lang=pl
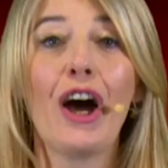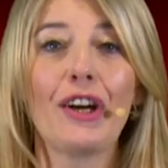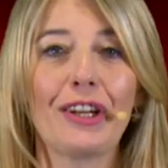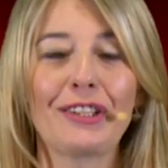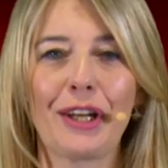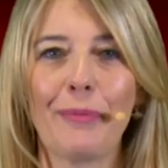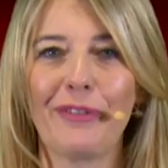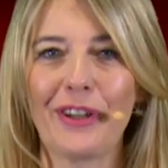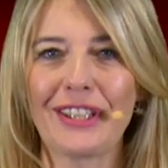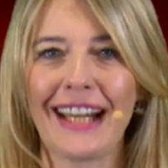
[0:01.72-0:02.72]
Horoskop
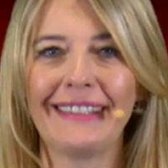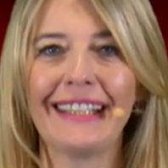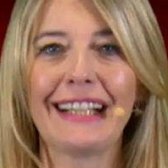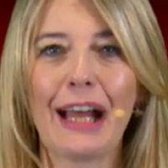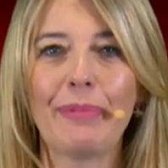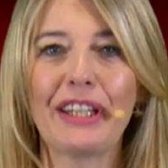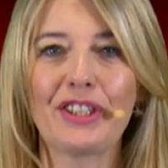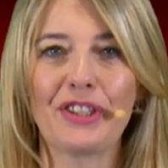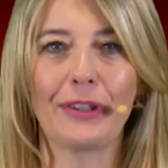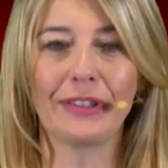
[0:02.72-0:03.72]
wiosenny dla
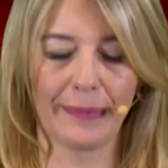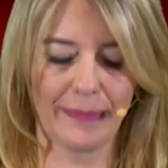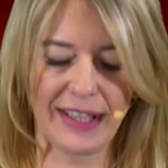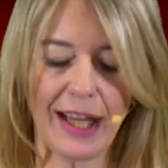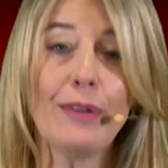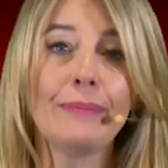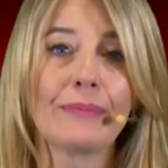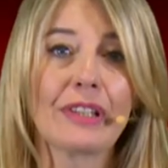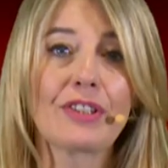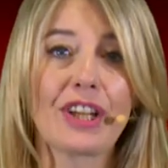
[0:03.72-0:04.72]
bliźniąt. Co
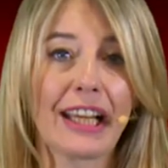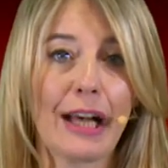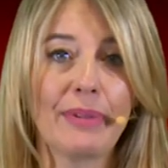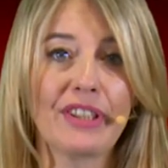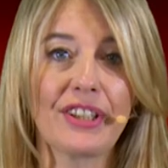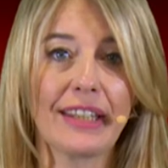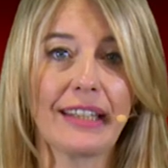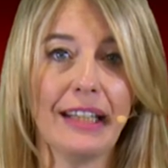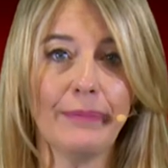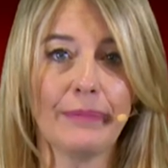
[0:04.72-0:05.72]
czeka
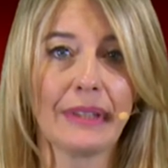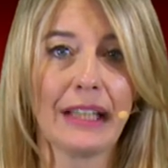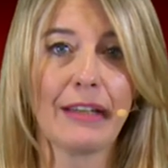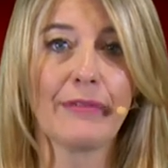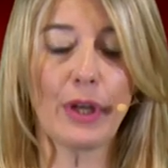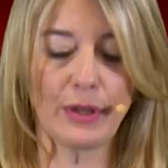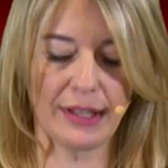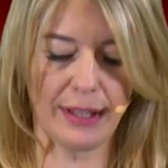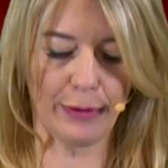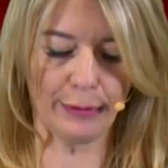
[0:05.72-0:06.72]
bliźnięta
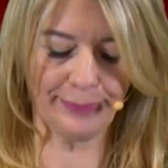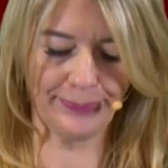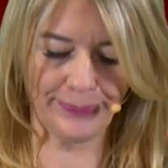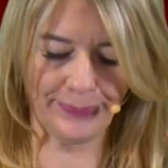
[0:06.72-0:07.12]
wiosną?